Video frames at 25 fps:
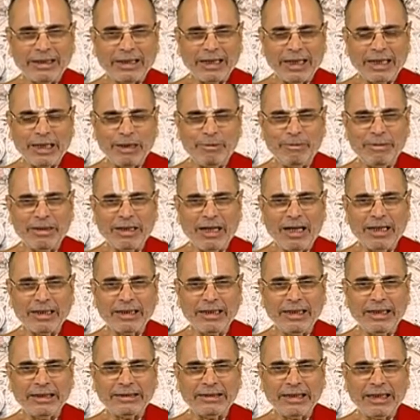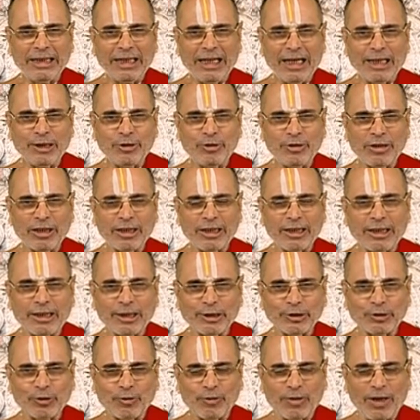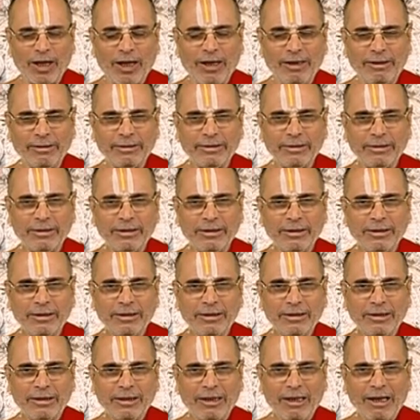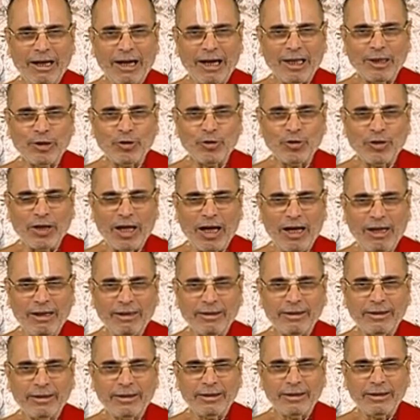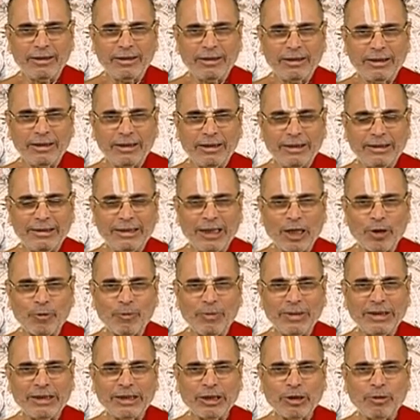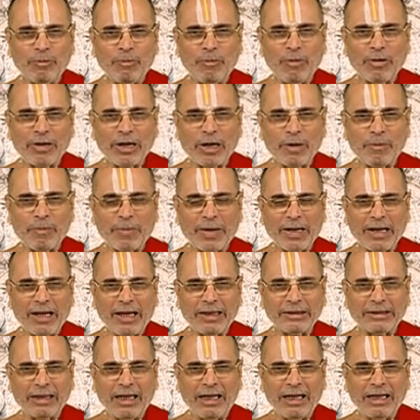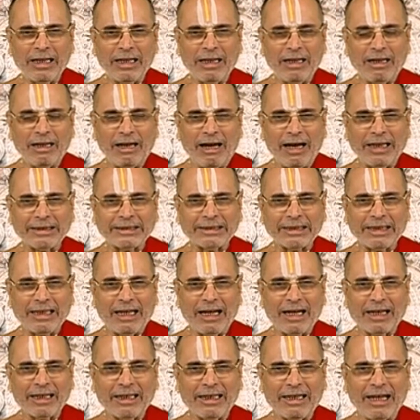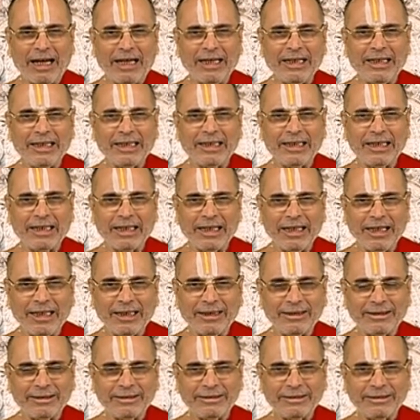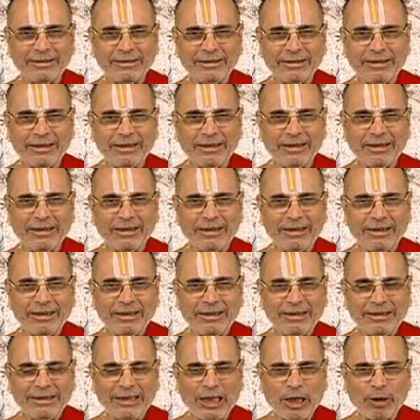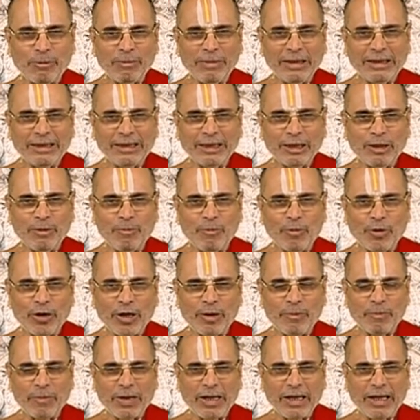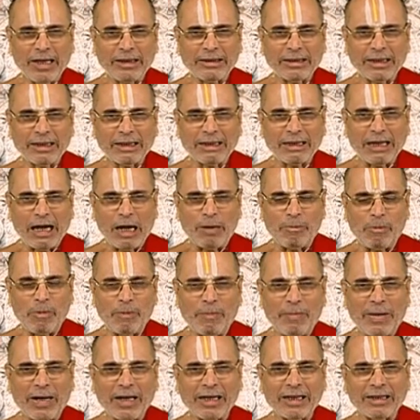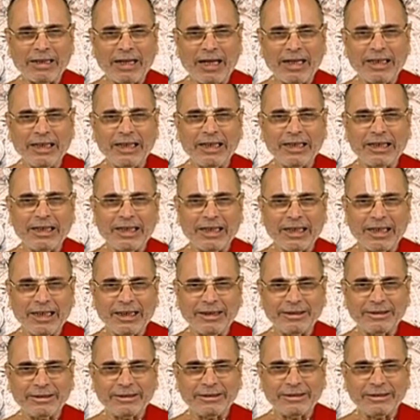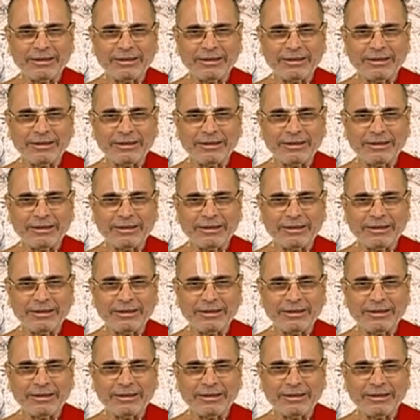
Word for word: கண்ணபிரான் கீதையில் அர்ஜுனங்கிட்ட சொன்னான் அர்ஜுனா தர்மத்துக்கு முரண்படாதான ஆசையாக நான் இருக்கிறேன் தர்மத்துக்கு முரண்படாத காமமாக நான் இருக்கிறேன்